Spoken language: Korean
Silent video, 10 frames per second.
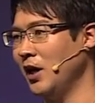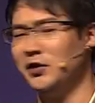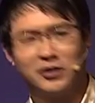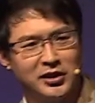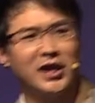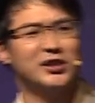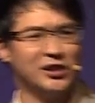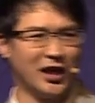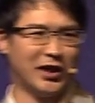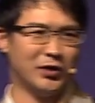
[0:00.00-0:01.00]
아니요, 그렇게 하시는
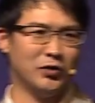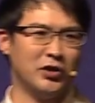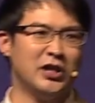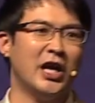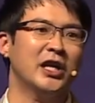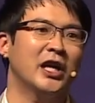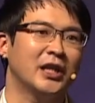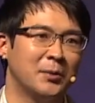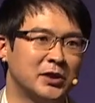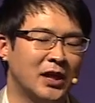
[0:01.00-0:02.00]
게 아니고요. 이야기를 하게
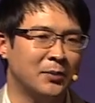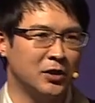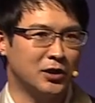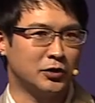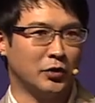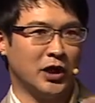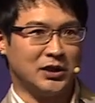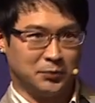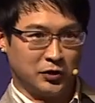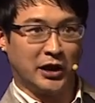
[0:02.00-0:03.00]
되면 사람들은 그쪽에
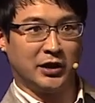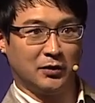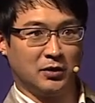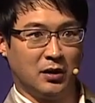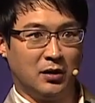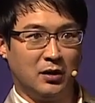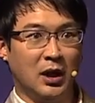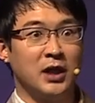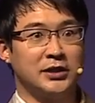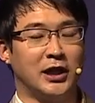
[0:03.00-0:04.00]
집중하게 되고요.
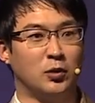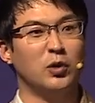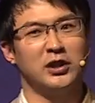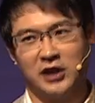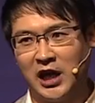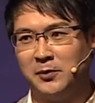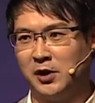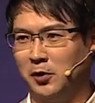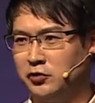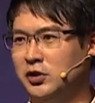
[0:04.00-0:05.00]
제가 돌리는 타이밍을
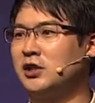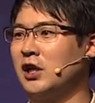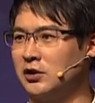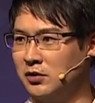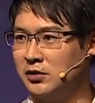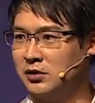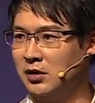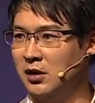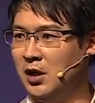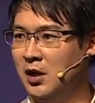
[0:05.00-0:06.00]
볼 수 있다라는 거죠.
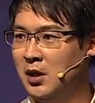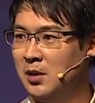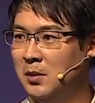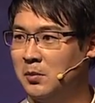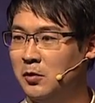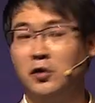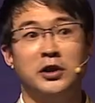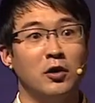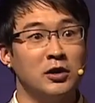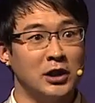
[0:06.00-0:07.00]
물론
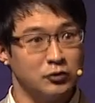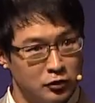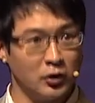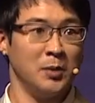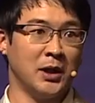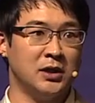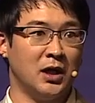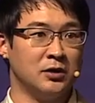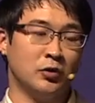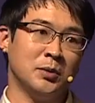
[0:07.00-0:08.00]
이걸 그냥 눈속임
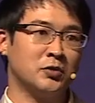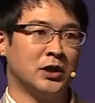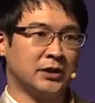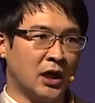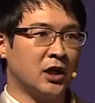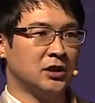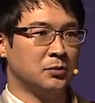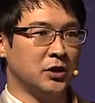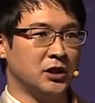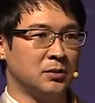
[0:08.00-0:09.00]
아니야, 속임수 아니야 생각하시는
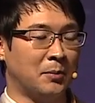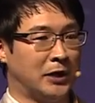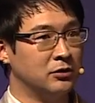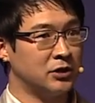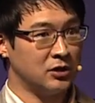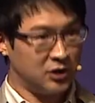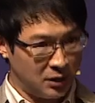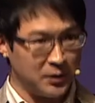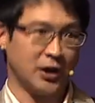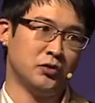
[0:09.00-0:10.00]
분이 있지만 마술사는 치밀하게